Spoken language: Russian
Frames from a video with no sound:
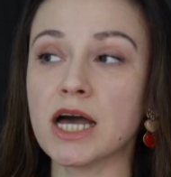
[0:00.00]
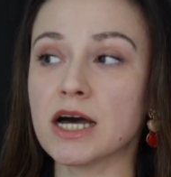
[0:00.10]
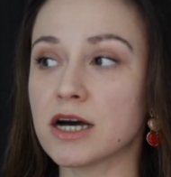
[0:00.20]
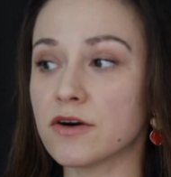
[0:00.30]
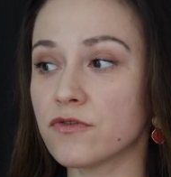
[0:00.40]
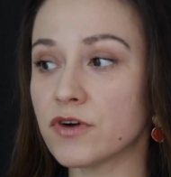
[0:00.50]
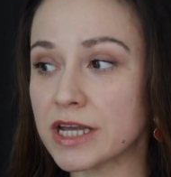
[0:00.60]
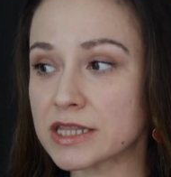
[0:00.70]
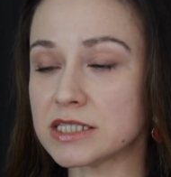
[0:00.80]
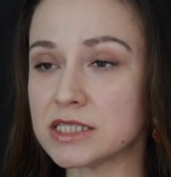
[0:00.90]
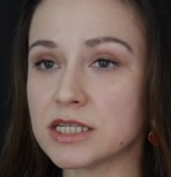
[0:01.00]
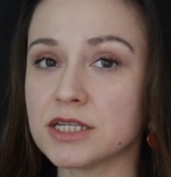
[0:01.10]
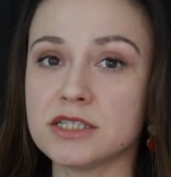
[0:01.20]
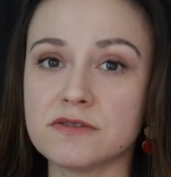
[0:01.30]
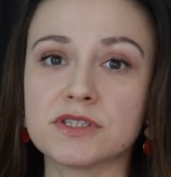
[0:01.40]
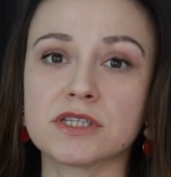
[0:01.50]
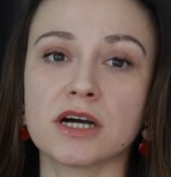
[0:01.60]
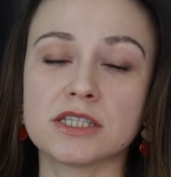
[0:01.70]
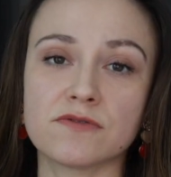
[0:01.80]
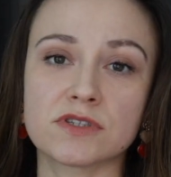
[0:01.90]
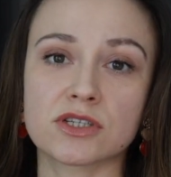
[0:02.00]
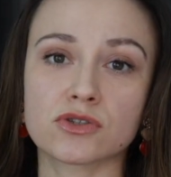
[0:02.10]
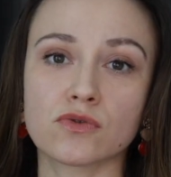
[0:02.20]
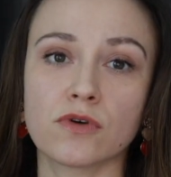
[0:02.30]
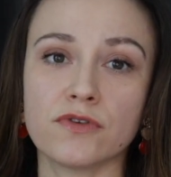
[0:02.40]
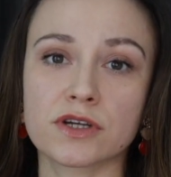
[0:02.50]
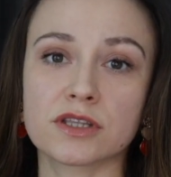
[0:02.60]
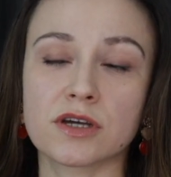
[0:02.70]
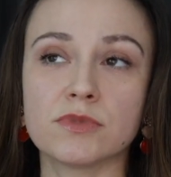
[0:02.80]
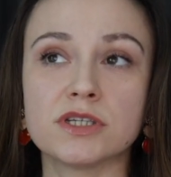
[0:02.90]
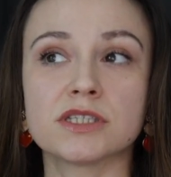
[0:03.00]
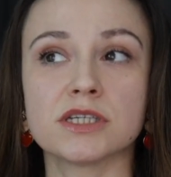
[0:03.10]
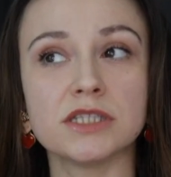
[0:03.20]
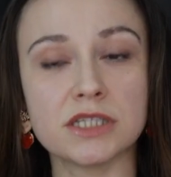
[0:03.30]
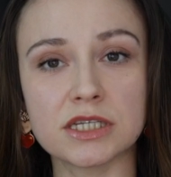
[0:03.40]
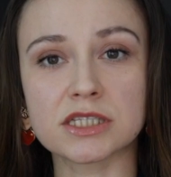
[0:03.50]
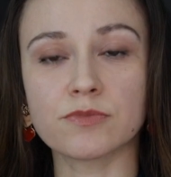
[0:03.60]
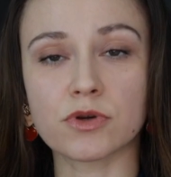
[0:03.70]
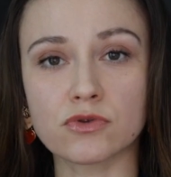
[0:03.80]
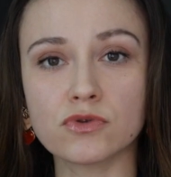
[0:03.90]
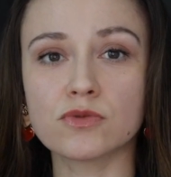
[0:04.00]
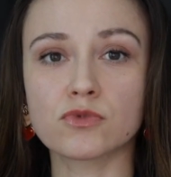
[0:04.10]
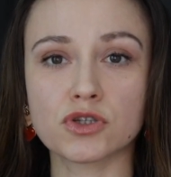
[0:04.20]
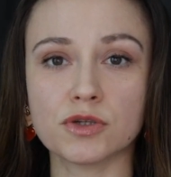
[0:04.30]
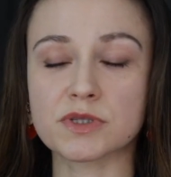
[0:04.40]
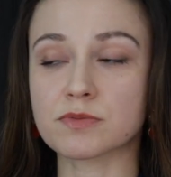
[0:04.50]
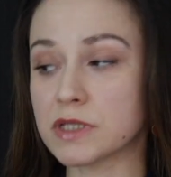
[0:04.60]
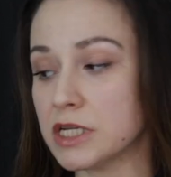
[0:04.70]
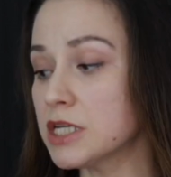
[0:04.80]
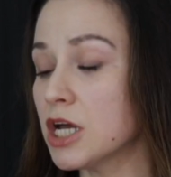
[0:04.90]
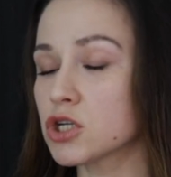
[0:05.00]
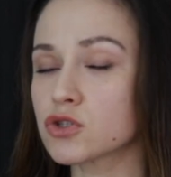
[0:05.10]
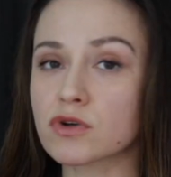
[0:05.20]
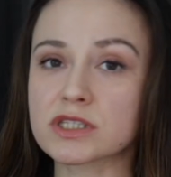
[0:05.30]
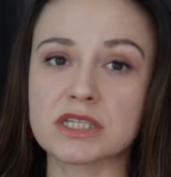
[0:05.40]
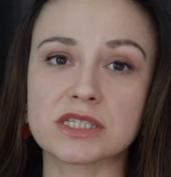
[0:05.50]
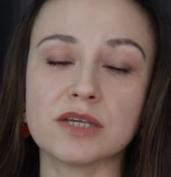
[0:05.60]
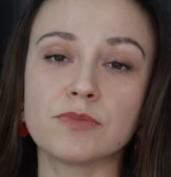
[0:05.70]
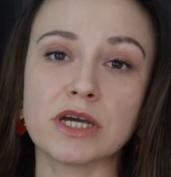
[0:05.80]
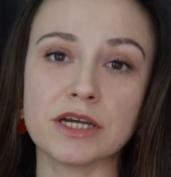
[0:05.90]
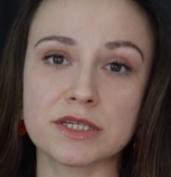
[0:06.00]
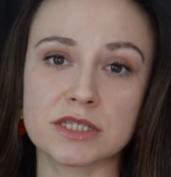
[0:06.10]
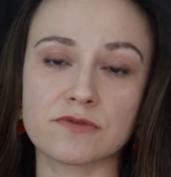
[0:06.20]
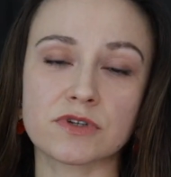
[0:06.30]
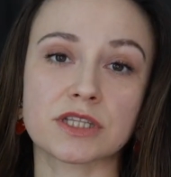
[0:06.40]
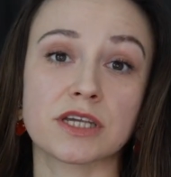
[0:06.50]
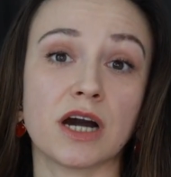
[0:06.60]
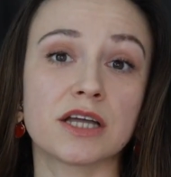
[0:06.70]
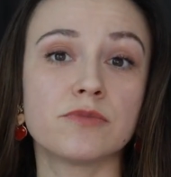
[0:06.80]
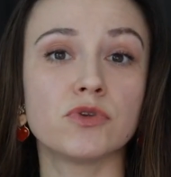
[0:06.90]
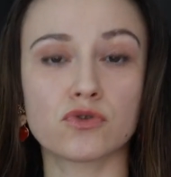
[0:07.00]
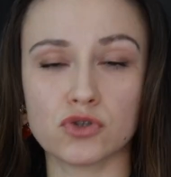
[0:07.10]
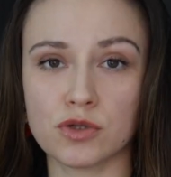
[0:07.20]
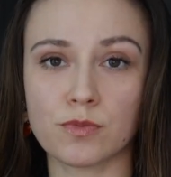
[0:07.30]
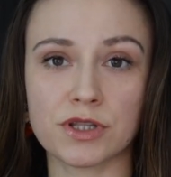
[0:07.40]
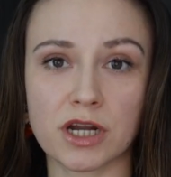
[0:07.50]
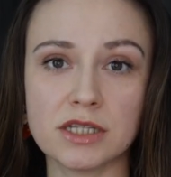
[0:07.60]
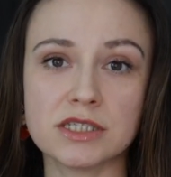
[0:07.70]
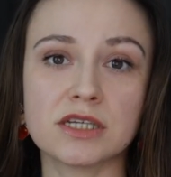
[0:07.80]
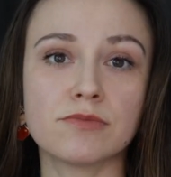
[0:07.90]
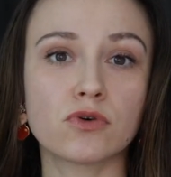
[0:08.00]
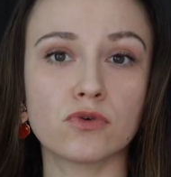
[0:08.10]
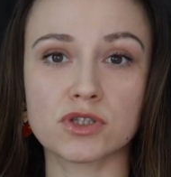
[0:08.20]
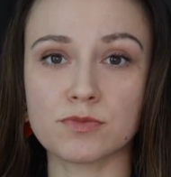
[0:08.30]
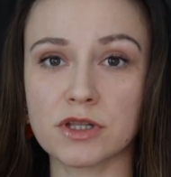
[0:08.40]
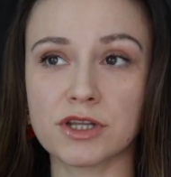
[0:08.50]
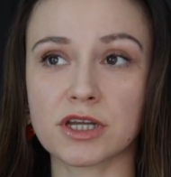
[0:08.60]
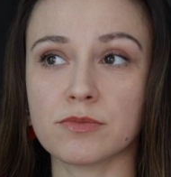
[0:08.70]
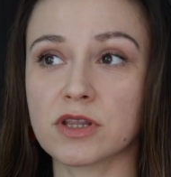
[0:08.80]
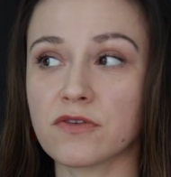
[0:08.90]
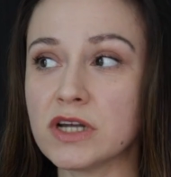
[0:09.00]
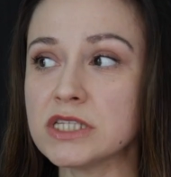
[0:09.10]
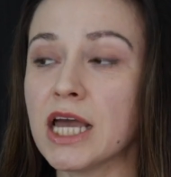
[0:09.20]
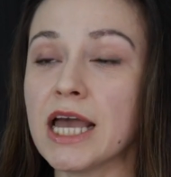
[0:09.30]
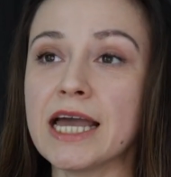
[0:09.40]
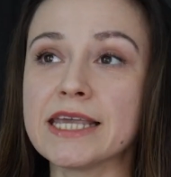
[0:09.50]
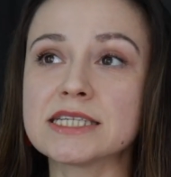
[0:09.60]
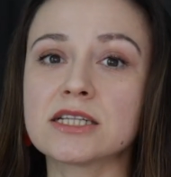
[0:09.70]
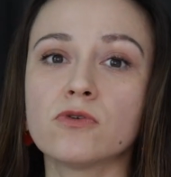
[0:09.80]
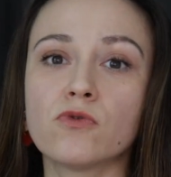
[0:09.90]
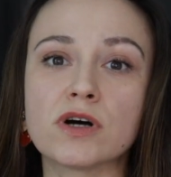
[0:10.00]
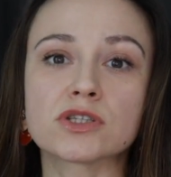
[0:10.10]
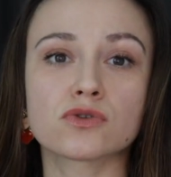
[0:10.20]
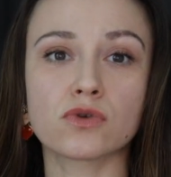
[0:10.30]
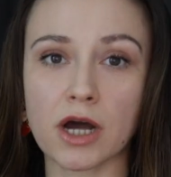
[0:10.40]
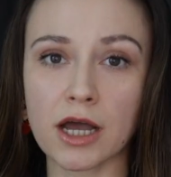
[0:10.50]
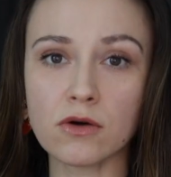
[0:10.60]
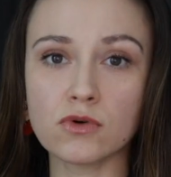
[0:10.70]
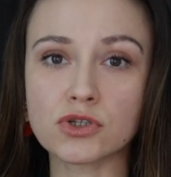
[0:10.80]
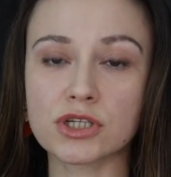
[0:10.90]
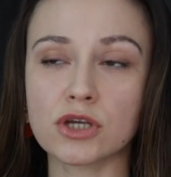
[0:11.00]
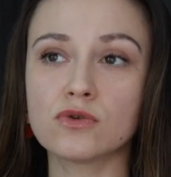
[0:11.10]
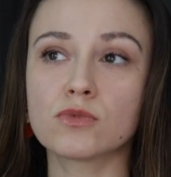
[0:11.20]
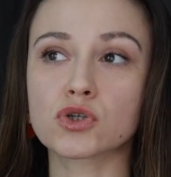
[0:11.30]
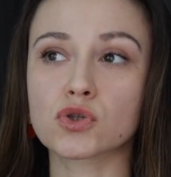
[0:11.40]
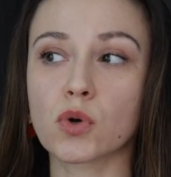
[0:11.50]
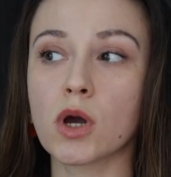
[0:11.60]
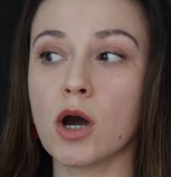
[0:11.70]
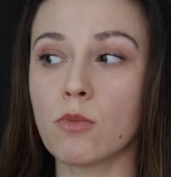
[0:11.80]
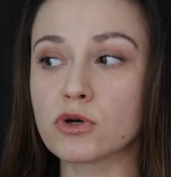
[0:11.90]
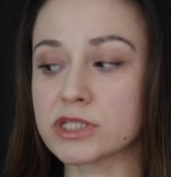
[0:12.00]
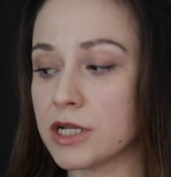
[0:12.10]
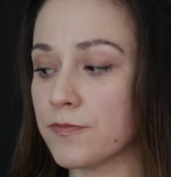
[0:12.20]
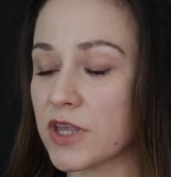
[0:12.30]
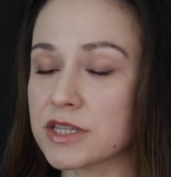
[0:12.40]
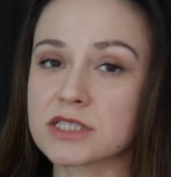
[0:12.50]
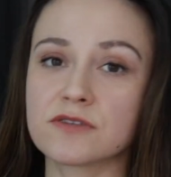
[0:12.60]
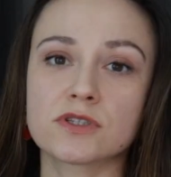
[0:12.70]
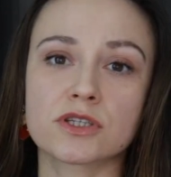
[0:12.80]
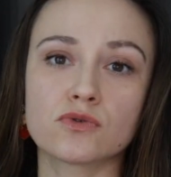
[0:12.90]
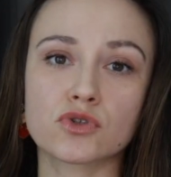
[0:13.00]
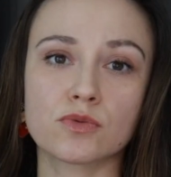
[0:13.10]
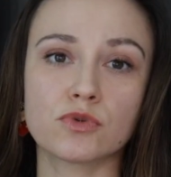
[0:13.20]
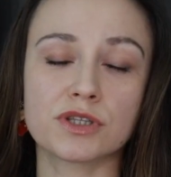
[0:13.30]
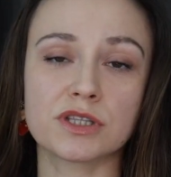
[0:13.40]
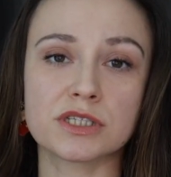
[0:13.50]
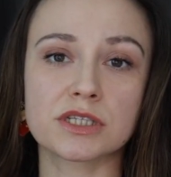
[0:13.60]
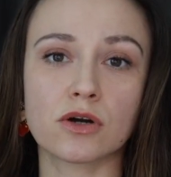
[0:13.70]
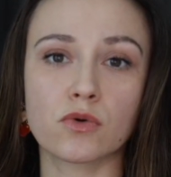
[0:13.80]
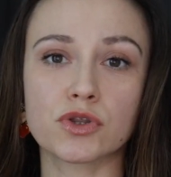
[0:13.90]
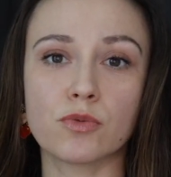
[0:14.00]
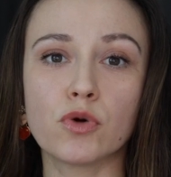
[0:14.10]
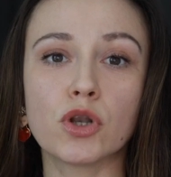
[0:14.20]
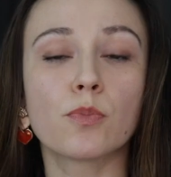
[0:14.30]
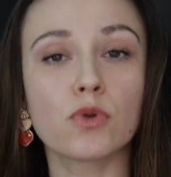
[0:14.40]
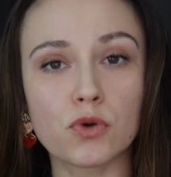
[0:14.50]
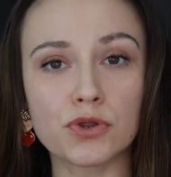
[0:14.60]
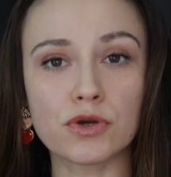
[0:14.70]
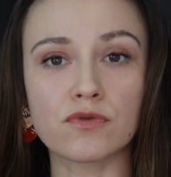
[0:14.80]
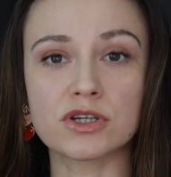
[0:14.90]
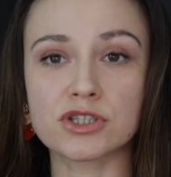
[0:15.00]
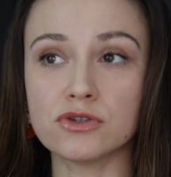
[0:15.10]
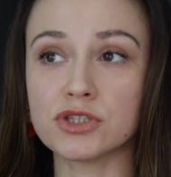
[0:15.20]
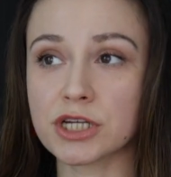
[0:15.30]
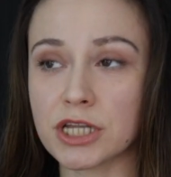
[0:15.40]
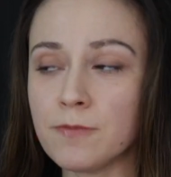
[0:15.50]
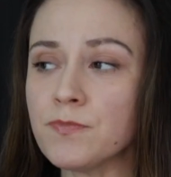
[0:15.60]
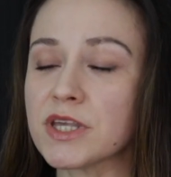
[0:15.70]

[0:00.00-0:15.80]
Э, в этой серии действительно антивозрастного эффекта там есть интересные продукты, можете посмотреть. Что касается именно этой сыворотки, она мне точно понравилась, я могу ее смело рекомендовать. Если у вас сухая кожа, я думаю, что после этой сыворотки нужно будет наносить какой-то более плотный увлажняющий крем.